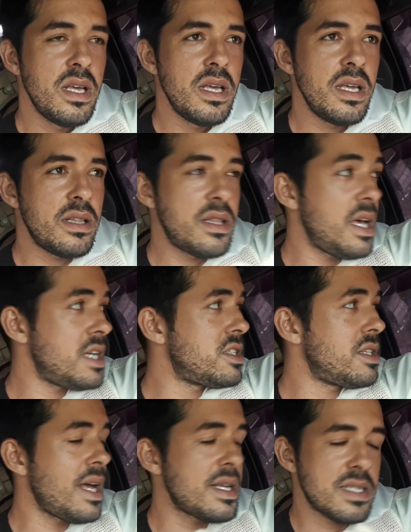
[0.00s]
e
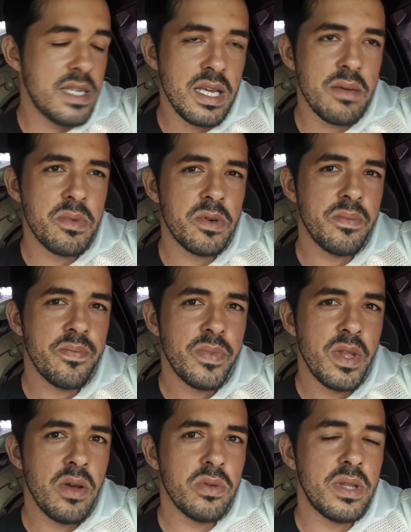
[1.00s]
desde dezembro
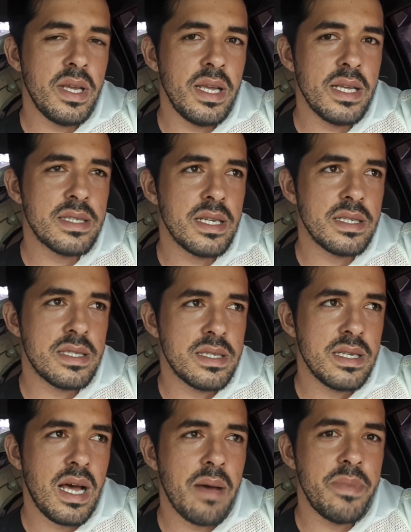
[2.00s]
eu tenho
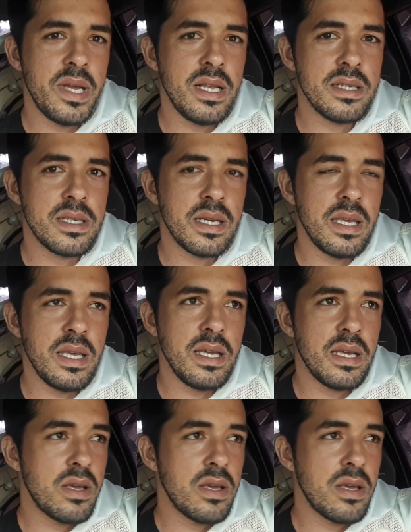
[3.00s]
essas abelhas aqui